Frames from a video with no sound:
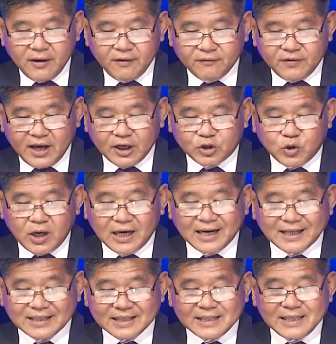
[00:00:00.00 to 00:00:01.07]
về chuyện
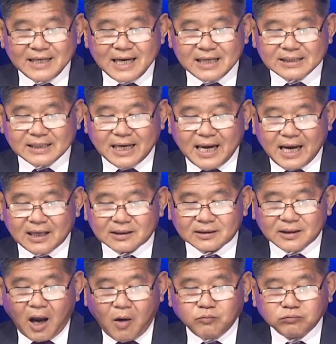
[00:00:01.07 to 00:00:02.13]
là chia sẻ
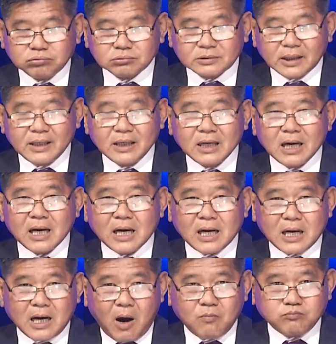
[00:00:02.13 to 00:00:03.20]
thông tin
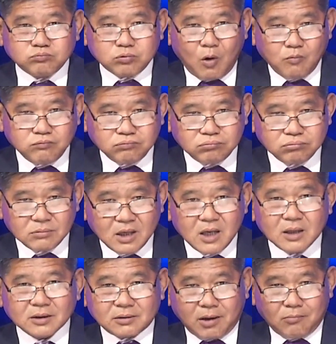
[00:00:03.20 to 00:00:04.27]
không đúng,
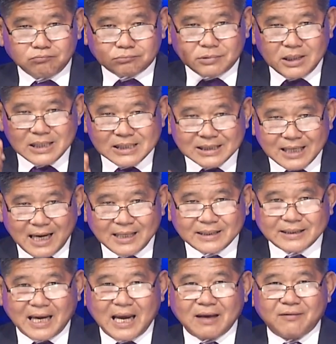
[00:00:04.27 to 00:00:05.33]
thông tin sai
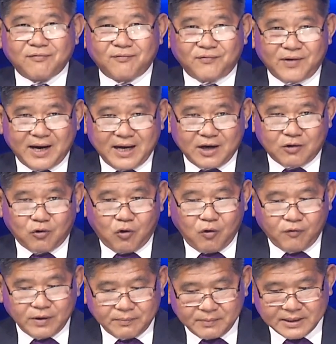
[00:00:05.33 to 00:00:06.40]
trái về
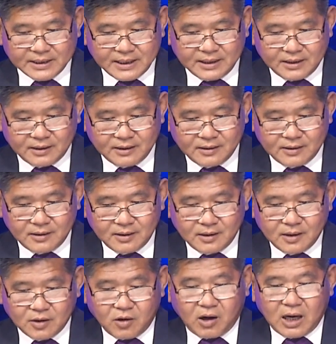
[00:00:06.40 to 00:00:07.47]
Covid-19.
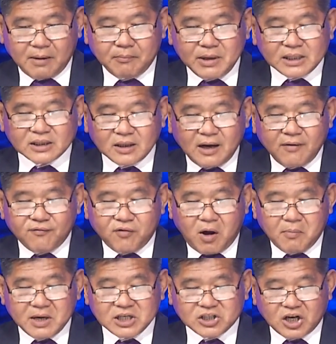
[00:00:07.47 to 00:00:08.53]
Nó gọi là
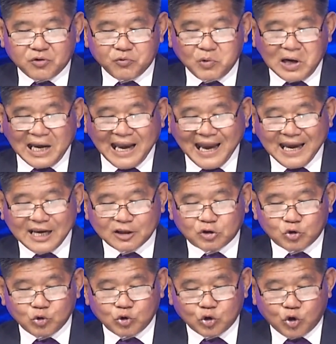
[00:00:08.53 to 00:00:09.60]
misinformation related
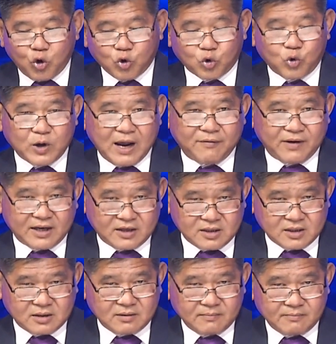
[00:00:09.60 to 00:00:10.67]
to the coronavirus.